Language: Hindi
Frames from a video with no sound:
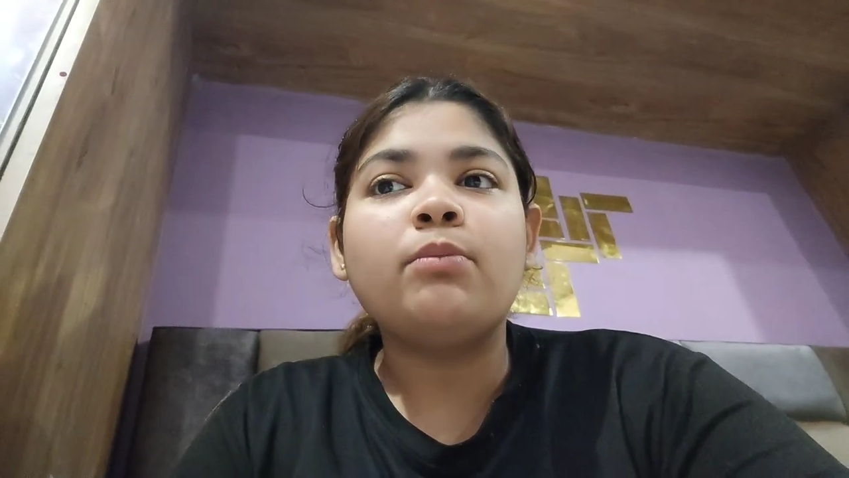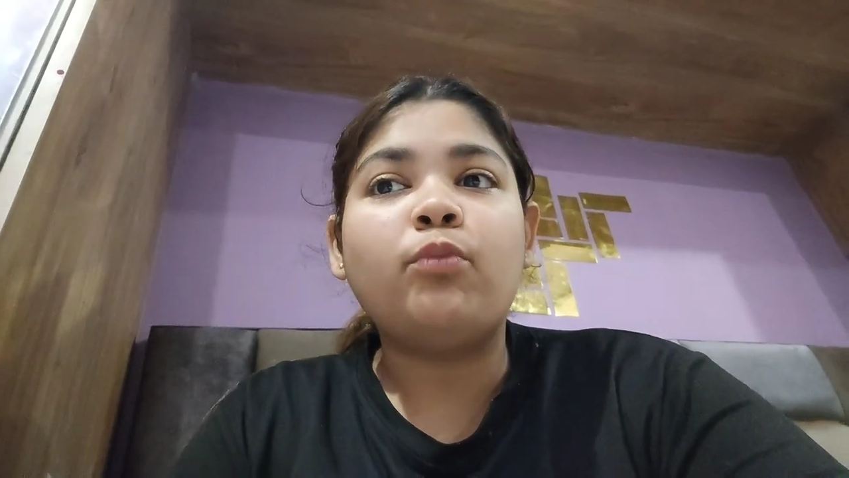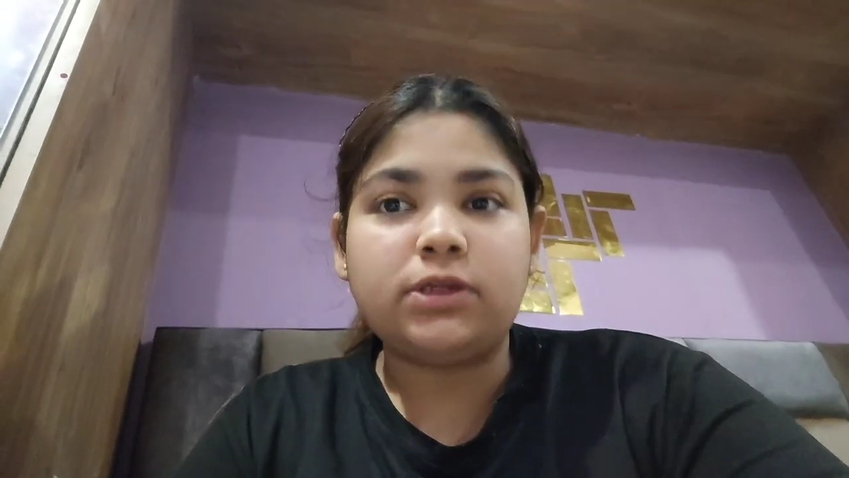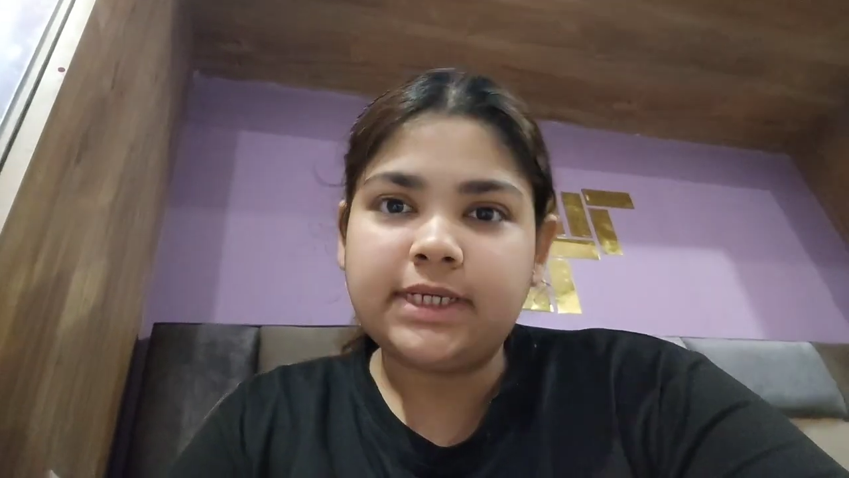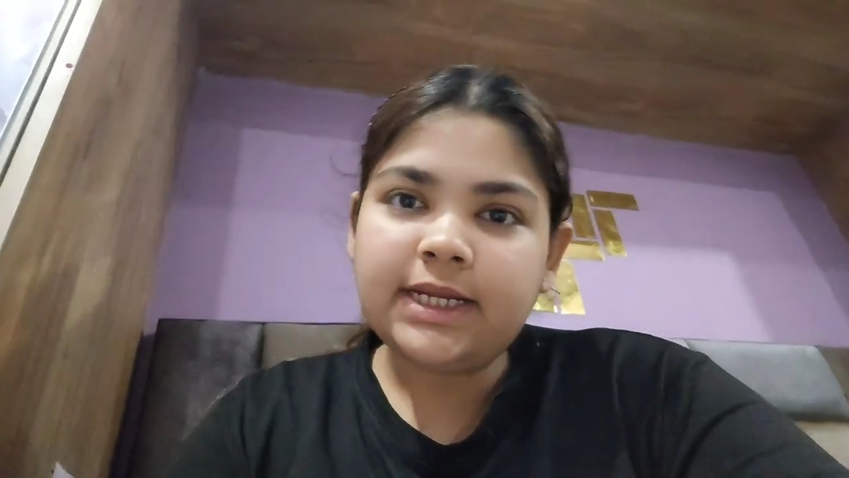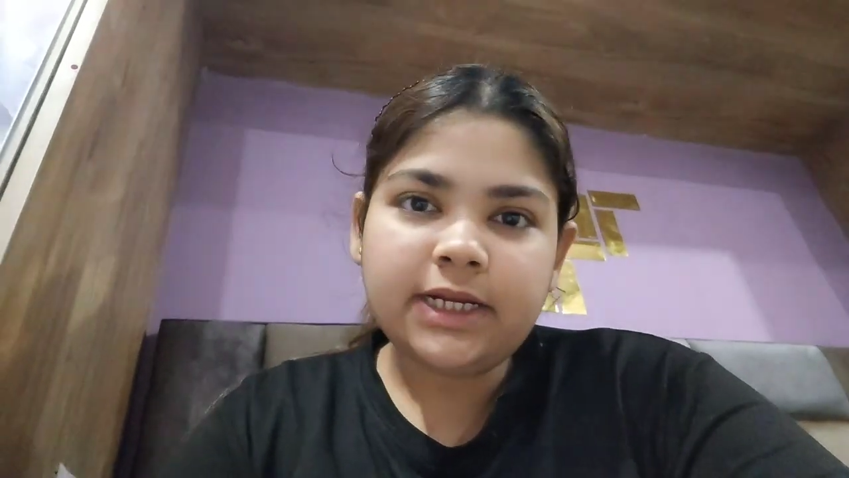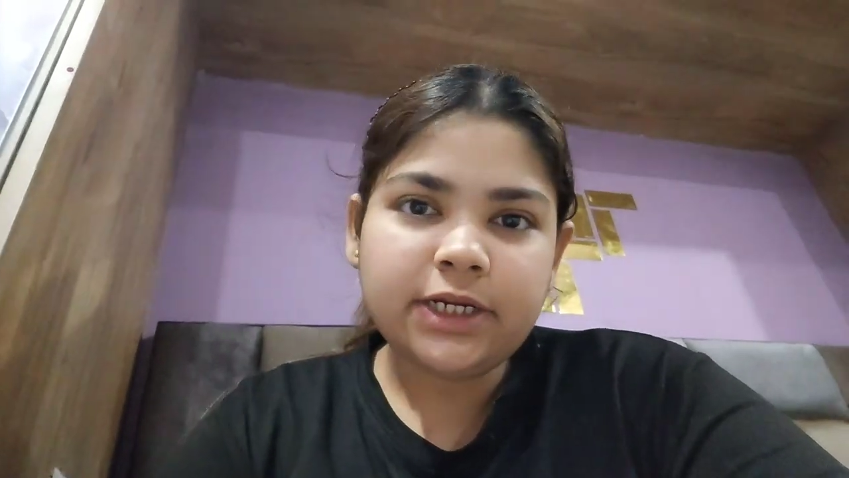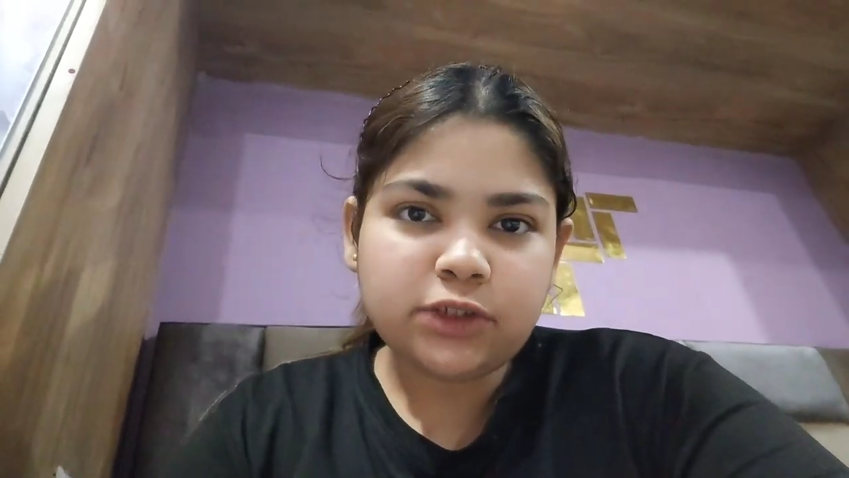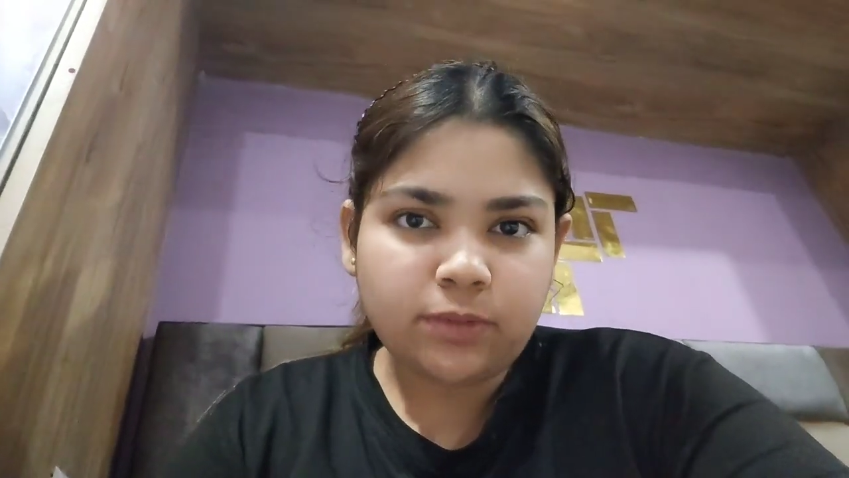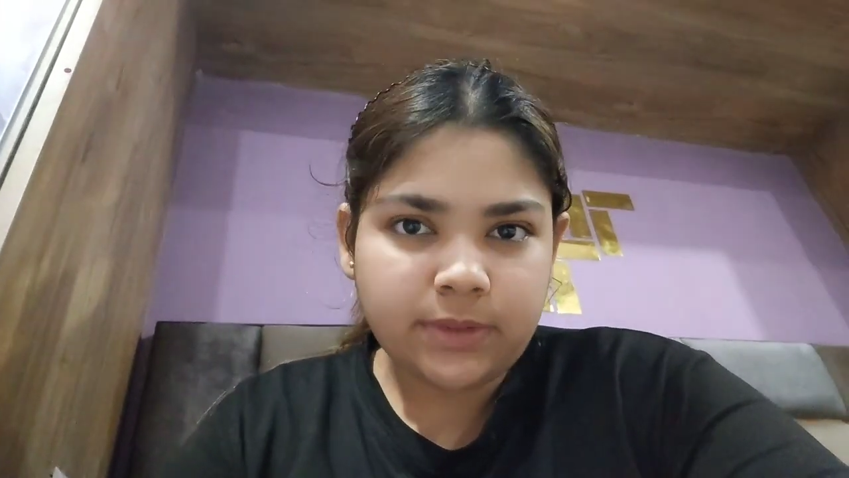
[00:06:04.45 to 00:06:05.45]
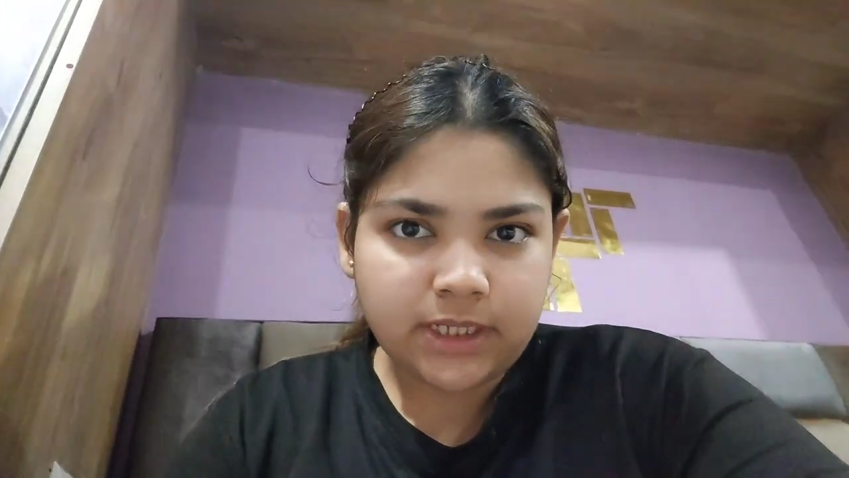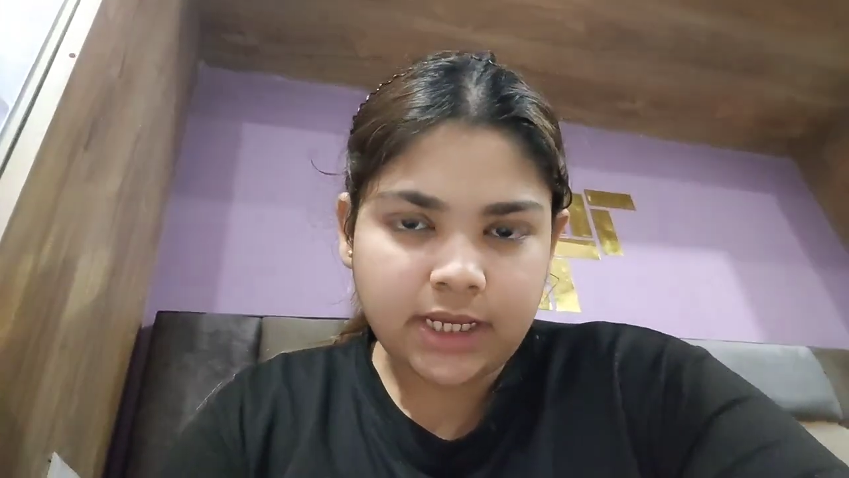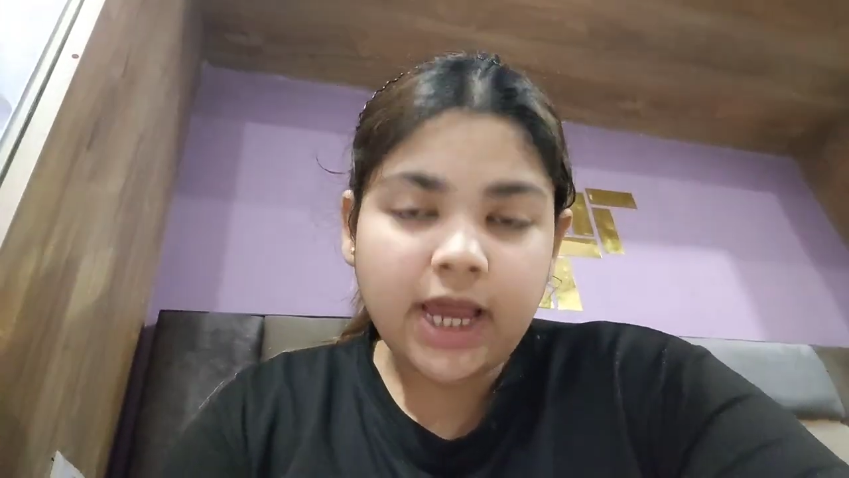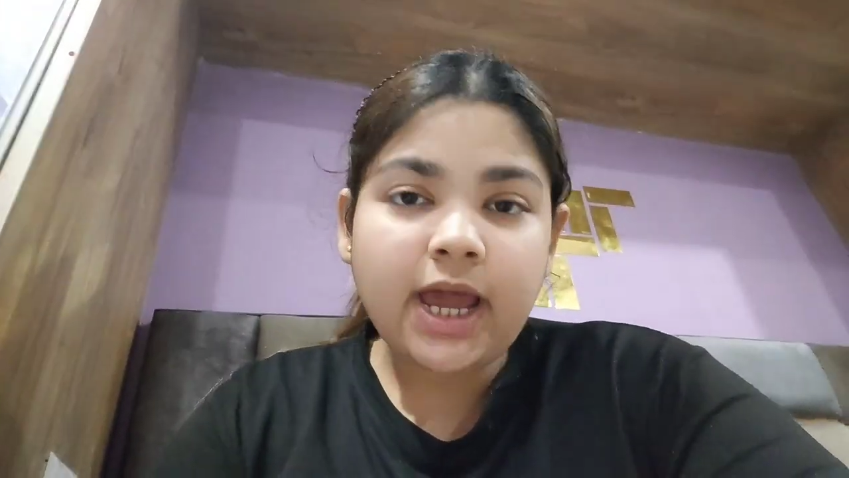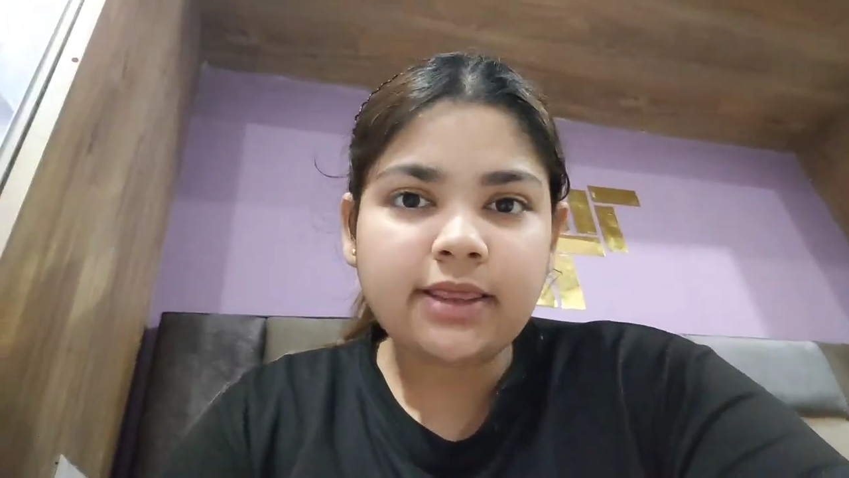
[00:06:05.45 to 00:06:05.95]
बहुत सारी लेडीज़ को मैंने
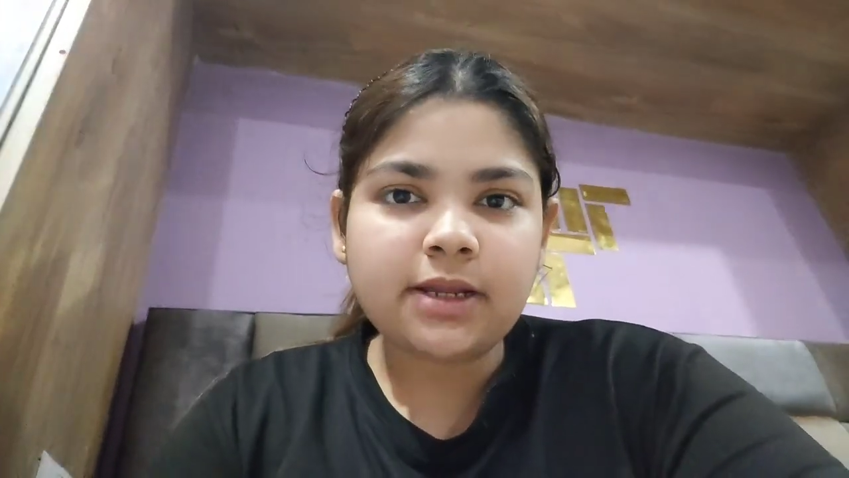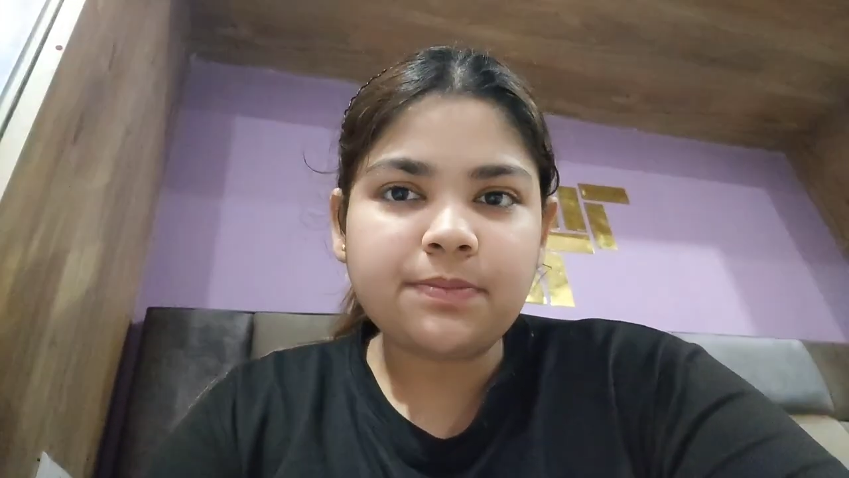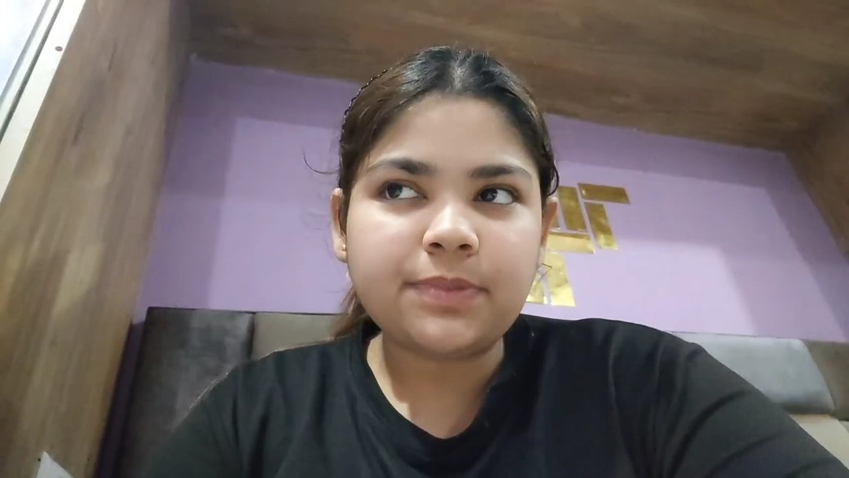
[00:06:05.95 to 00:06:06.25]
देखा है अंदर